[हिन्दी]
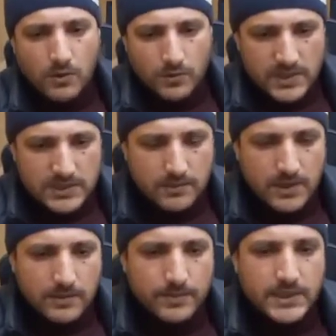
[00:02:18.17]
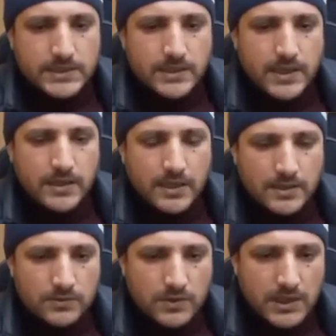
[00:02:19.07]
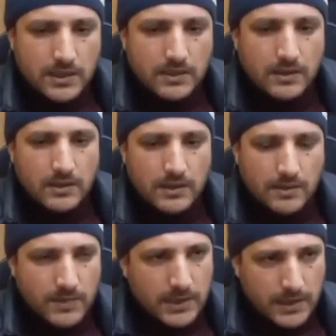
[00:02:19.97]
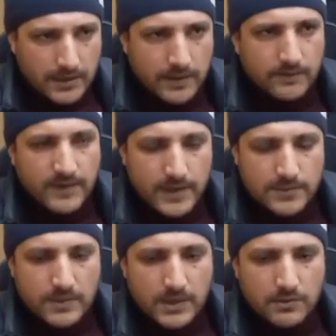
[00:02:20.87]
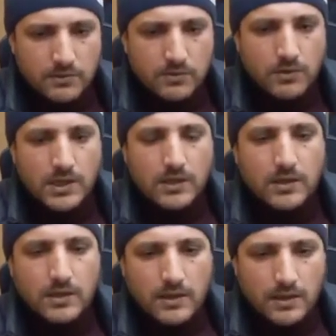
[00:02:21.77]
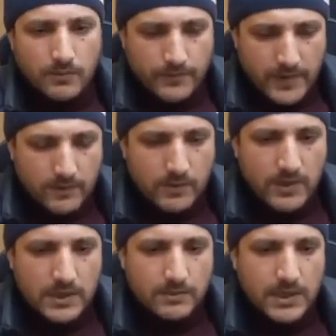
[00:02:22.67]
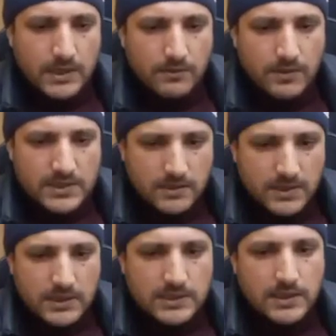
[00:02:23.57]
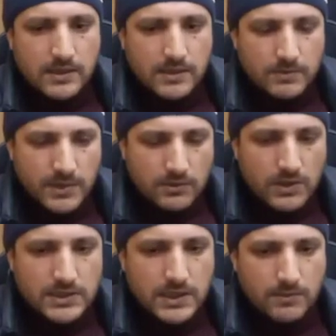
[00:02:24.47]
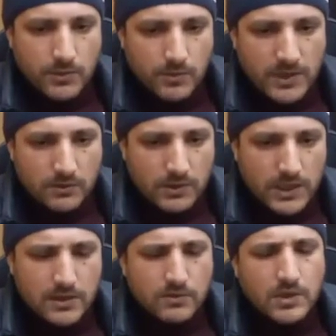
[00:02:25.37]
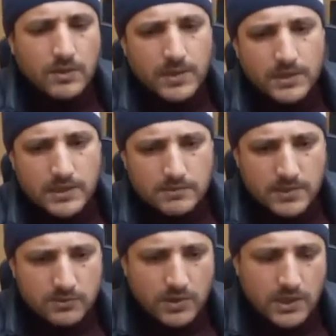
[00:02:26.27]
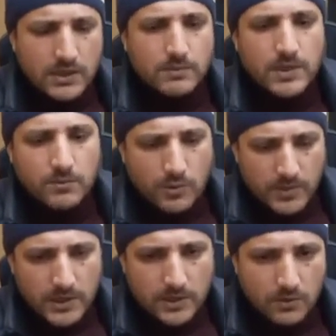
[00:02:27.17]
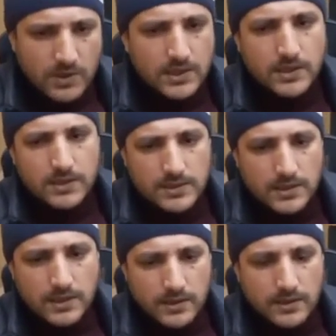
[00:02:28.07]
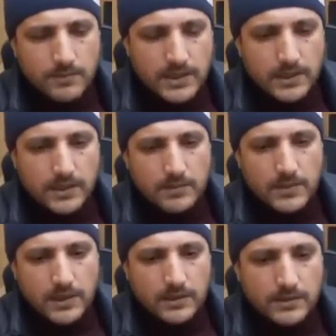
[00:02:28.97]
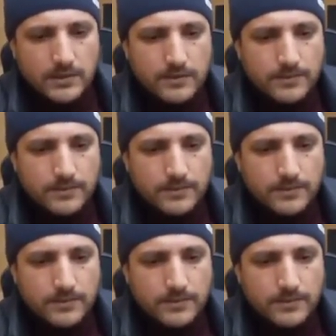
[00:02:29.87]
और वैसे भी आप चिलाई कलान जो है लगभग एंडिंग फेज़ में है तो फेबरवरी में वैसे भी दर्ज हालत में थोड़ा सा इम्प्रूवमेंट होता है तो कमिंग डेज में जो है अब इम्प्रूवमेंट ही होगा ठंड ज़्यादा नहीं बढ़ने के इम्कान है